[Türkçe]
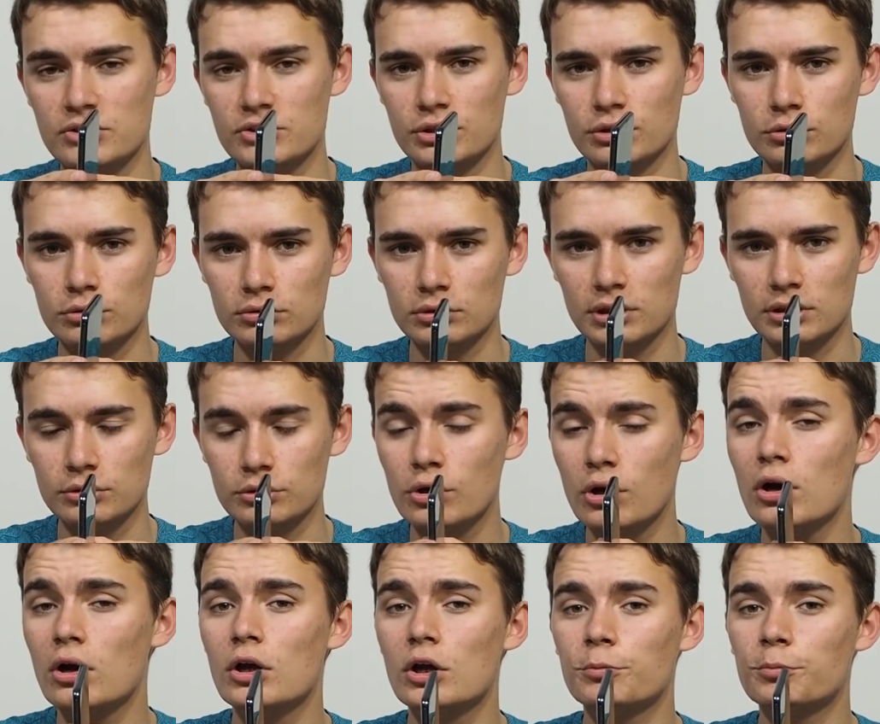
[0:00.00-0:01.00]
için
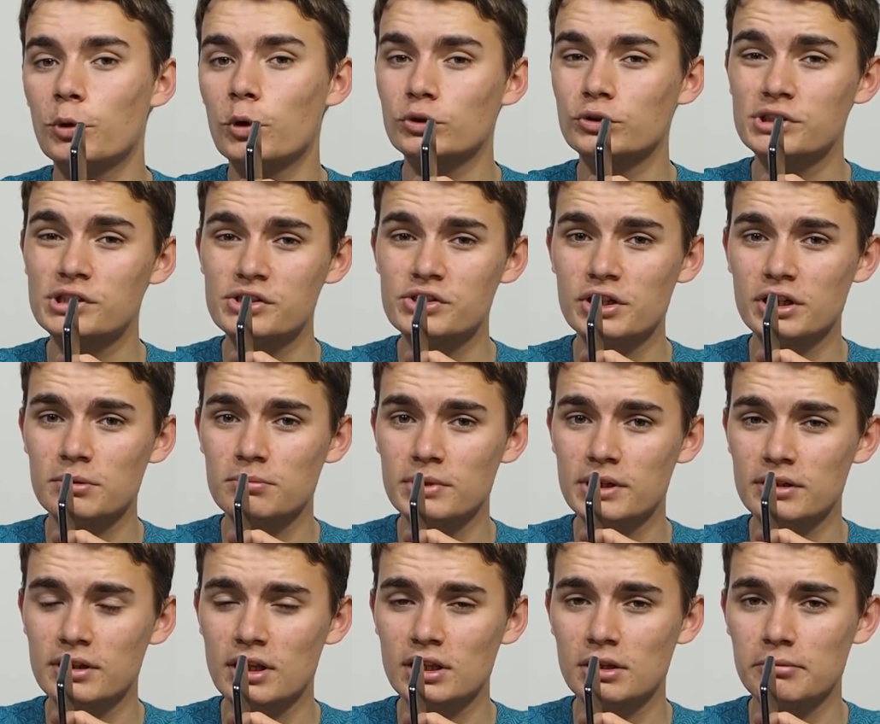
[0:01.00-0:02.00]
kullanılıyor. Portre
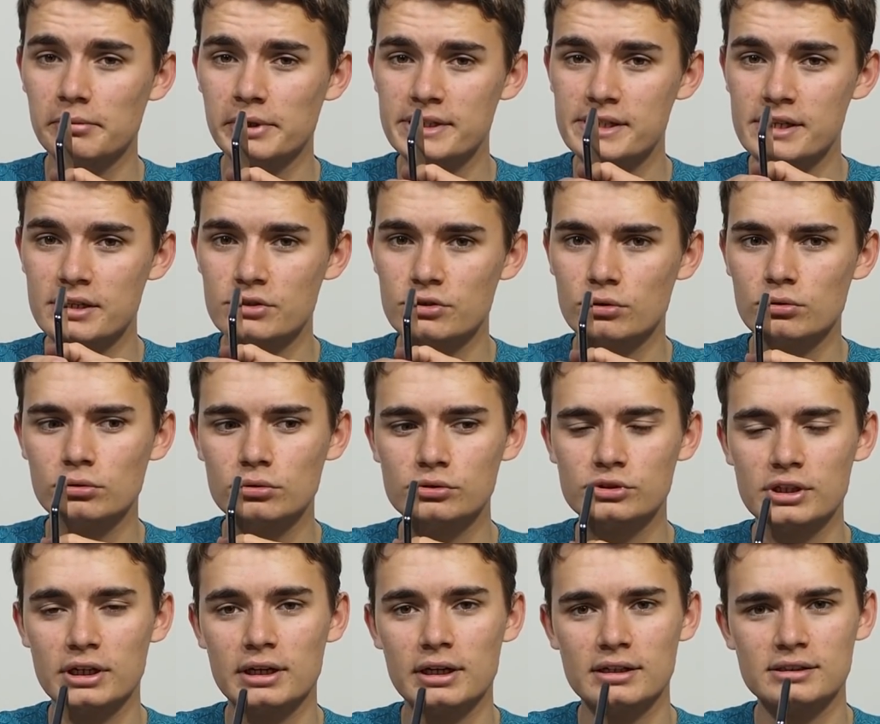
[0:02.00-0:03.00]
çekimlerinden de bahsedecek
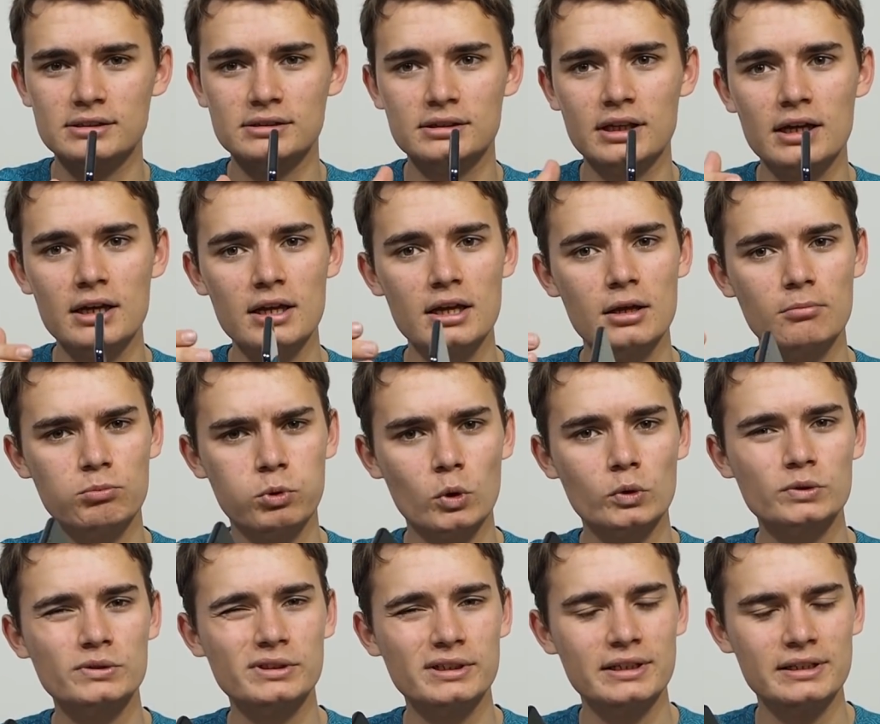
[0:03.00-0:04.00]
olursak aslında
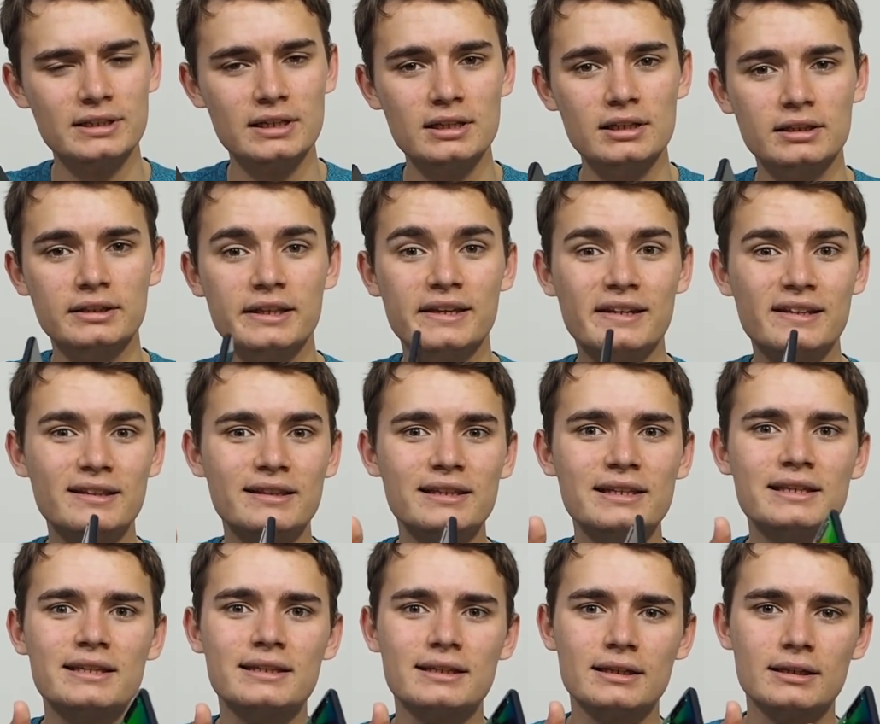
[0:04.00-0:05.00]
portre değil
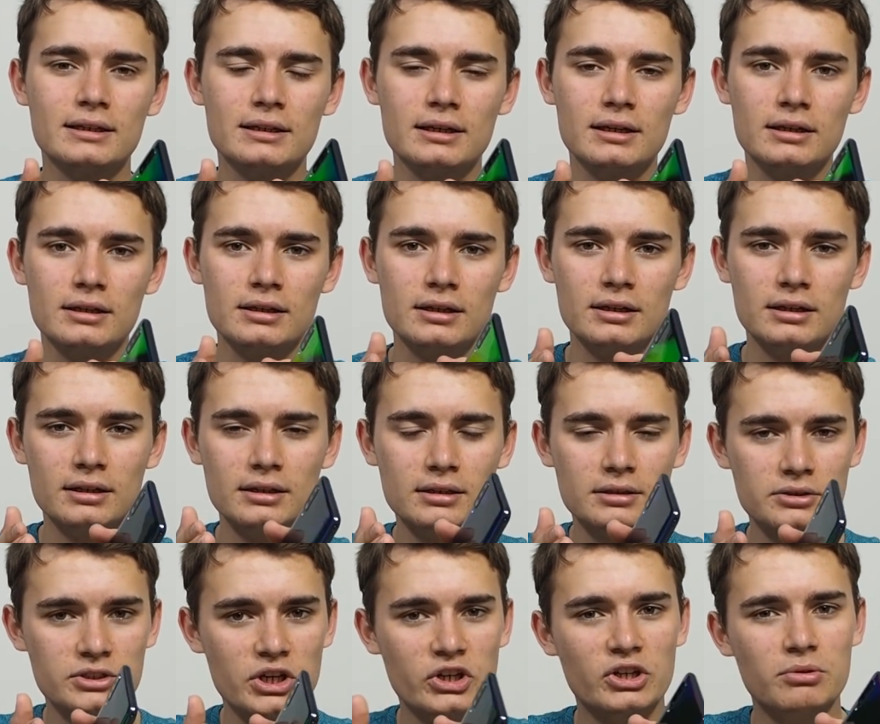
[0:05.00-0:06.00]
derinlik
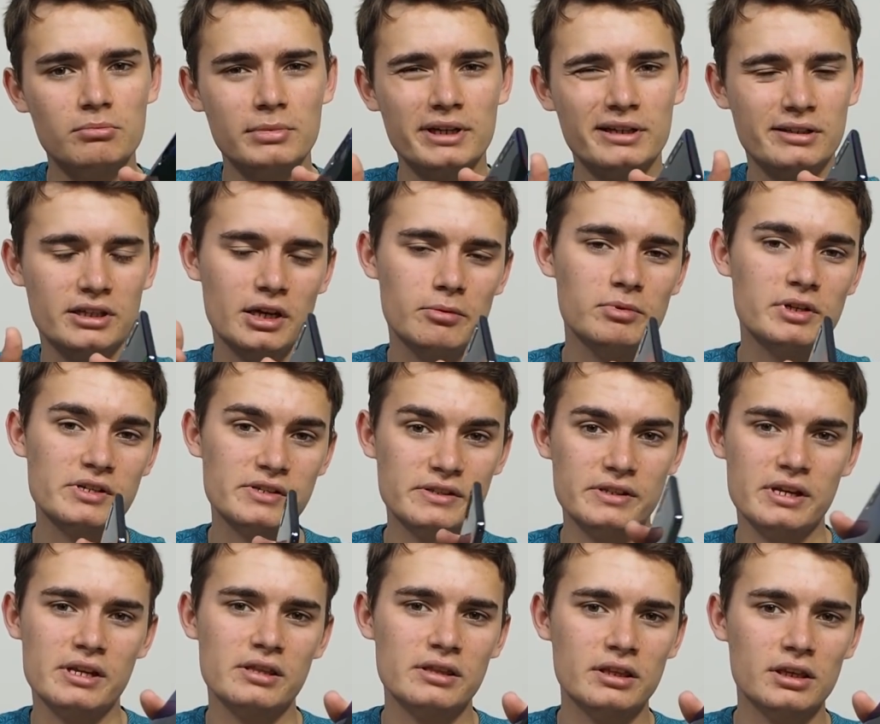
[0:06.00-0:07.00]
e, çekimleri diyebiliriz.
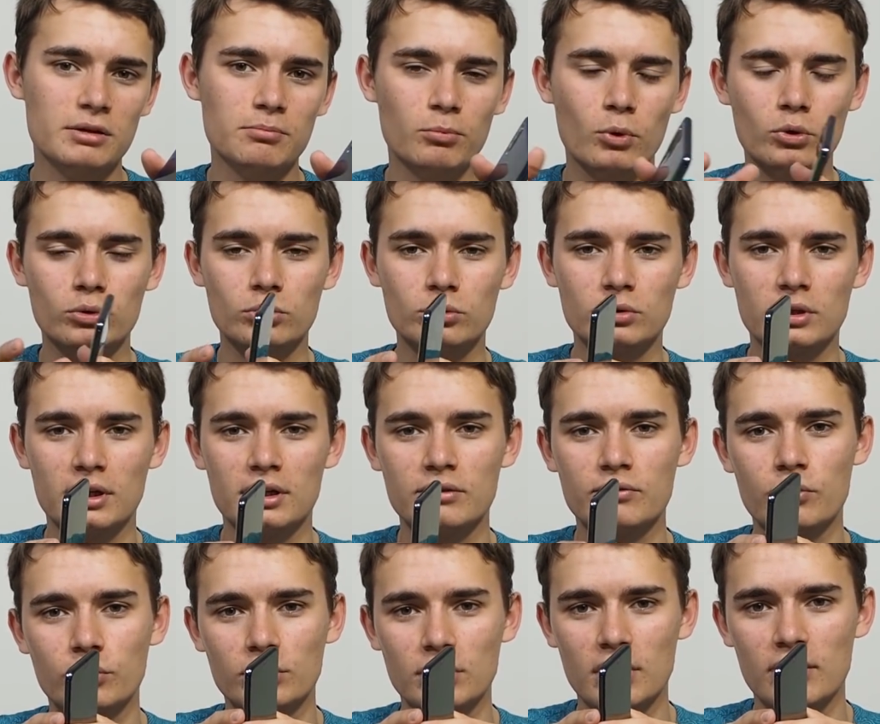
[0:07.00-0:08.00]
Derinlik modunda
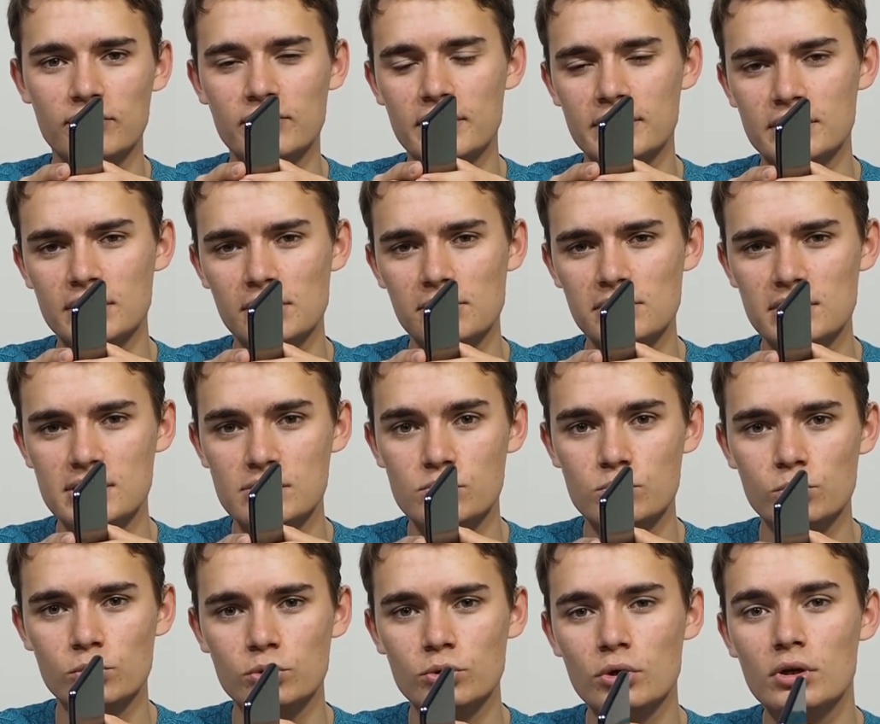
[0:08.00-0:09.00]
fotoğraflar diyebiliriz.
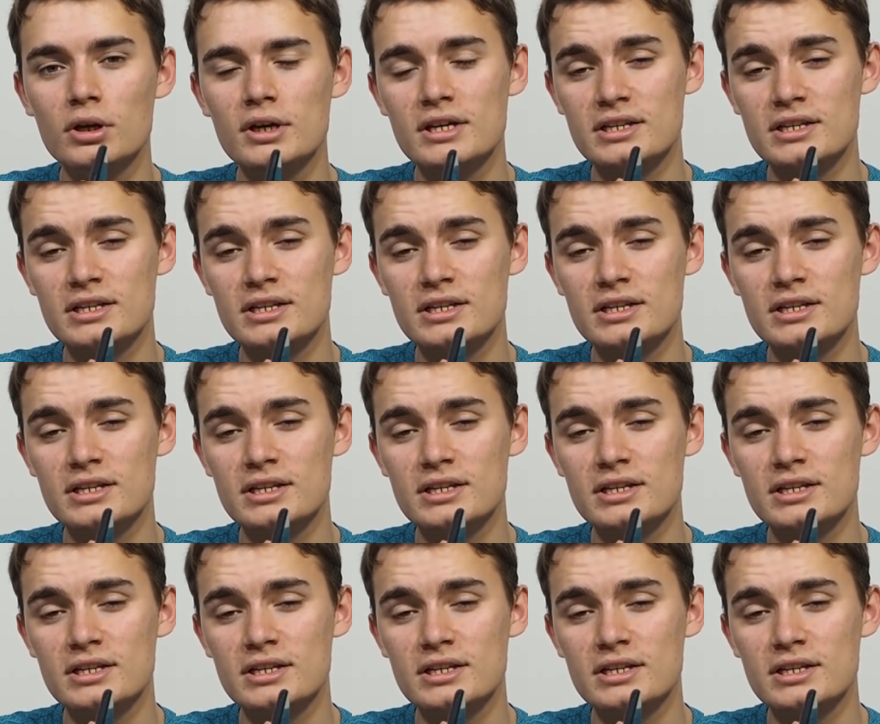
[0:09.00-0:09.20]
Çünkü